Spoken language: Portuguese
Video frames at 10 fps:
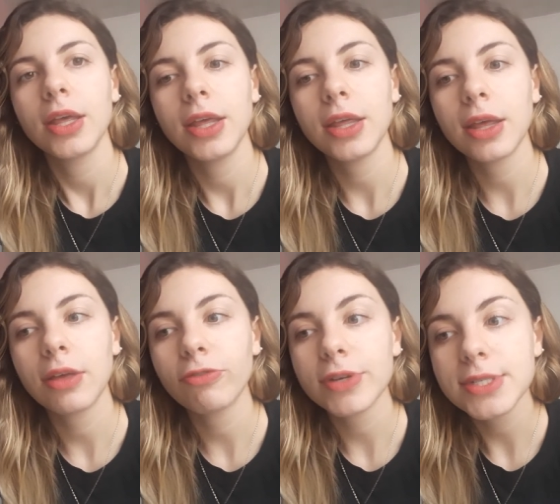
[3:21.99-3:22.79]
E
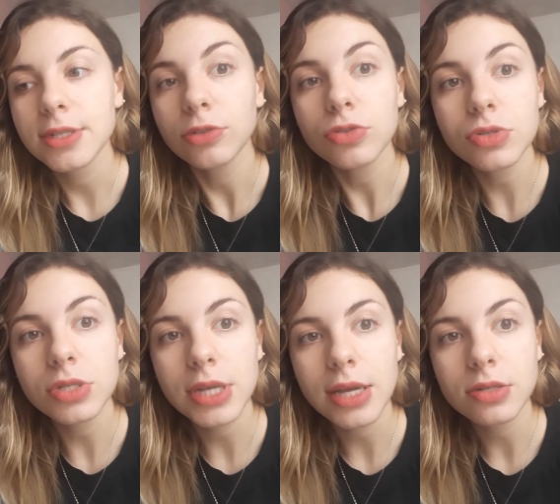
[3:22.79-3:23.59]
faz tanto
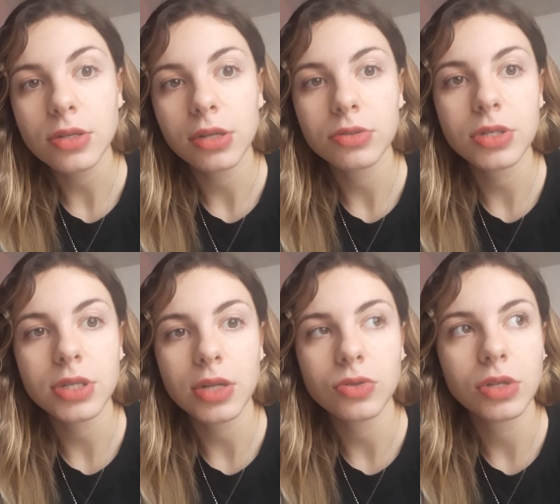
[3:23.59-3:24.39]
sucesso lá nos
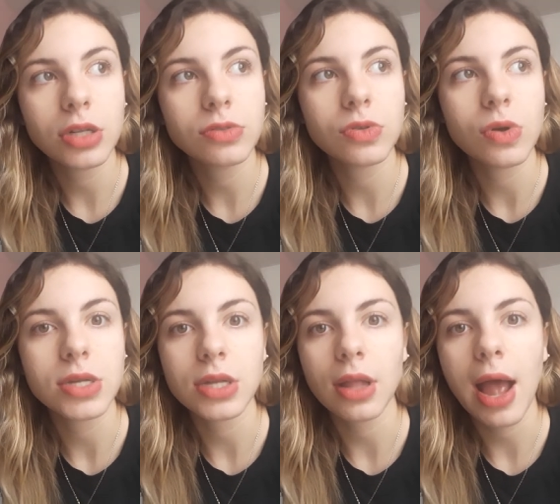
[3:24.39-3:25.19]
Estados Unidos,
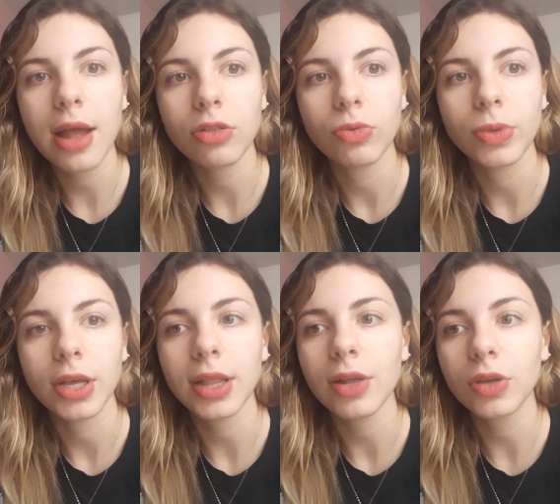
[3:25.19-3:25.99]
Grey's
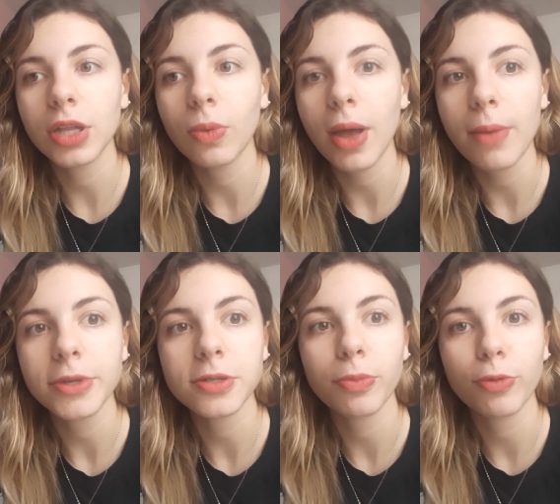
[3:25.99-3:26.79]
Anatomy, claro que não é a
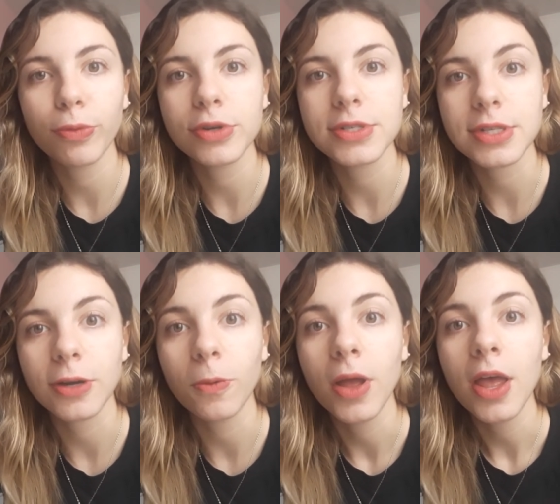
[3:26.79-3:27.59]
mesma proporção,